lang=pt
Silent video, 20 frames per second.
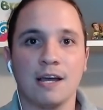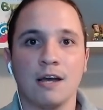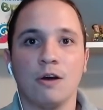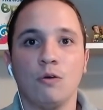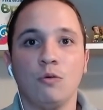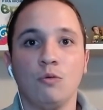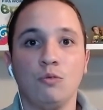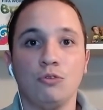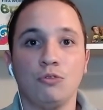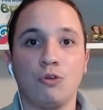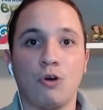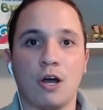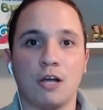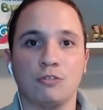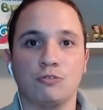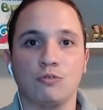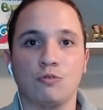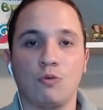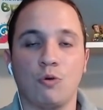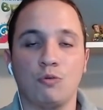o
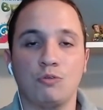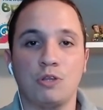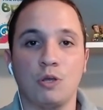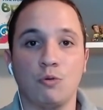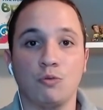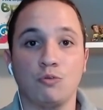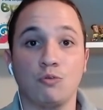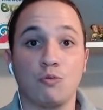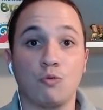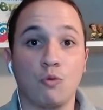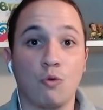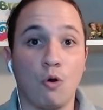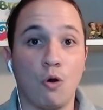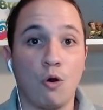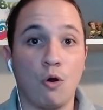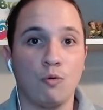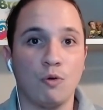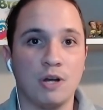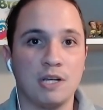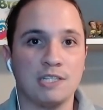nosso conteúdo
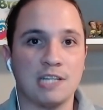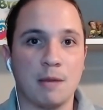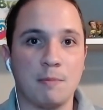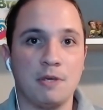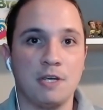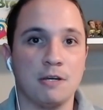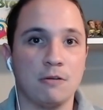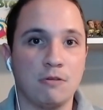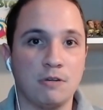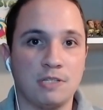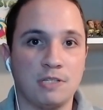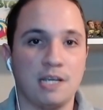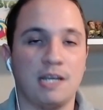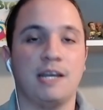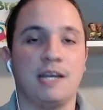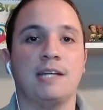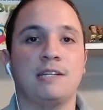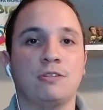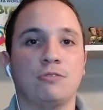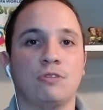com os amigos em
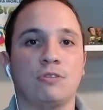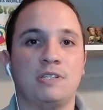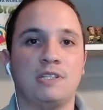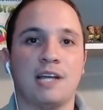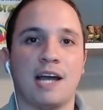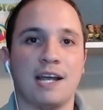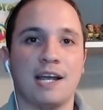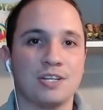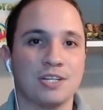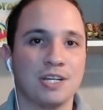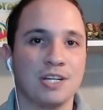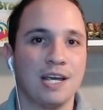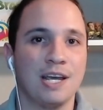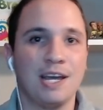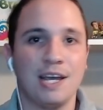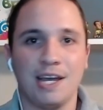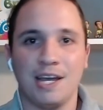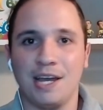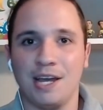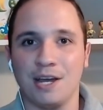redes sociais
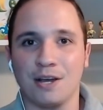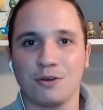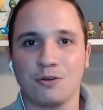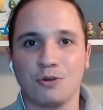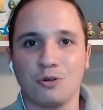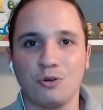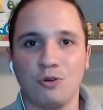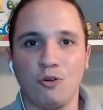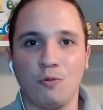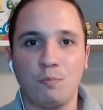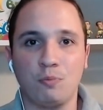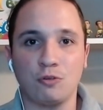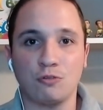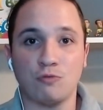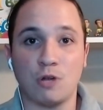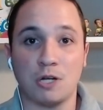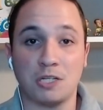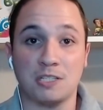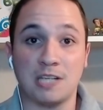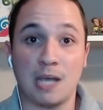e grupos no
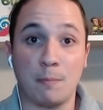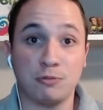WhatsApp.